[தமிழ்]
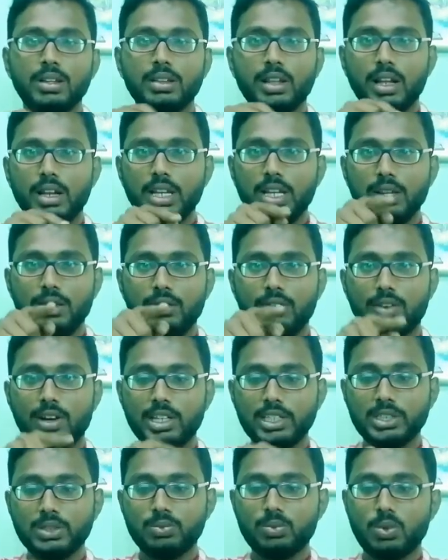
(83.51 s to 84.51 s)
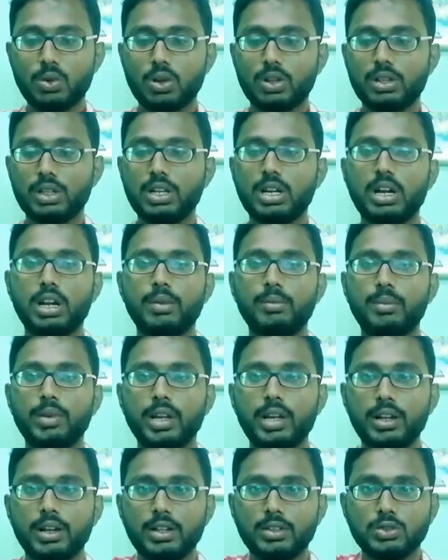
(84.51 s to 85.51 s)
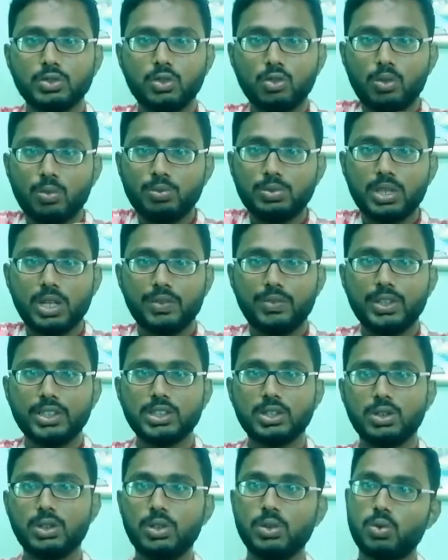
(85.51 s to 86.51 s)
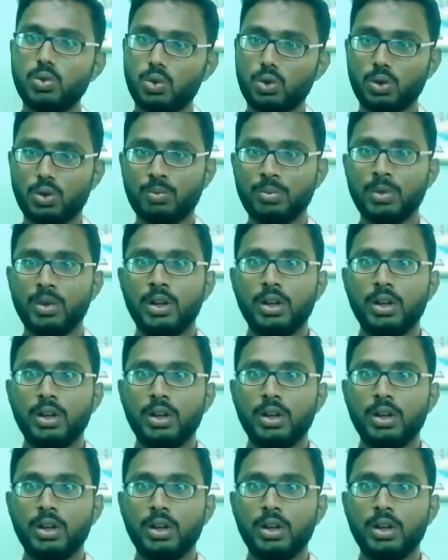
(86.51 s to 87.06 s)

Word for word: தண்ணி வடிஞ்சு போகிறதுக்கான மாதிரியான ஸ்லோப் சர்ஃபேஸை வந்து கொடுக்கணும்